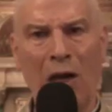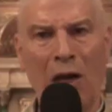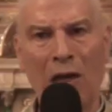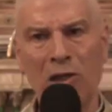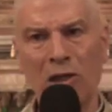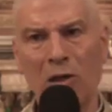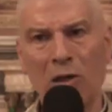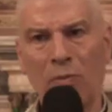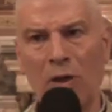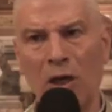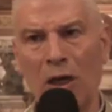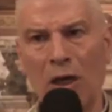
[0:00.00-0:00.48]
على
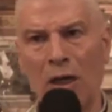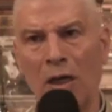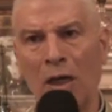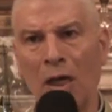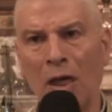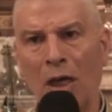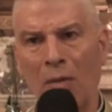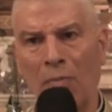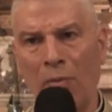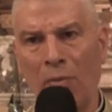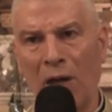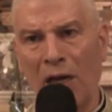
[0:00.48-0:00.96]
الجميع
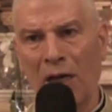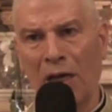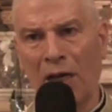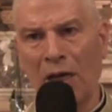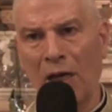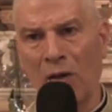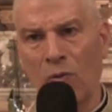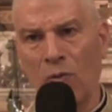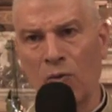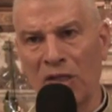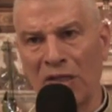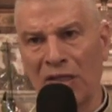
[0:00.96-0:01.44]

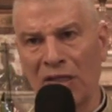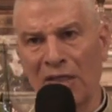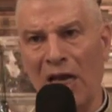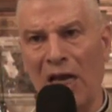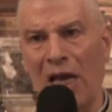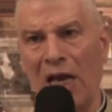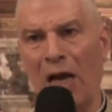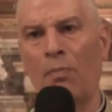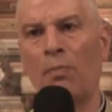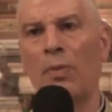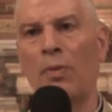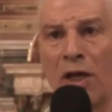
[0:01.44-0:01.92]
بالخير
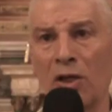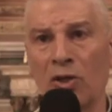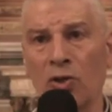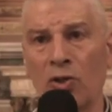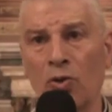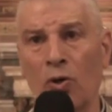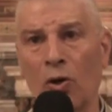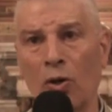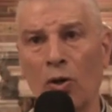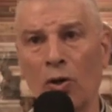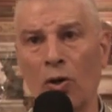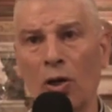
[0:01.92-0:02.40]
والسلام
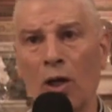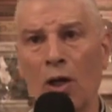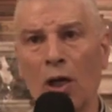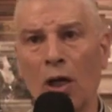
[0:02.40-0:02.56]
نشكر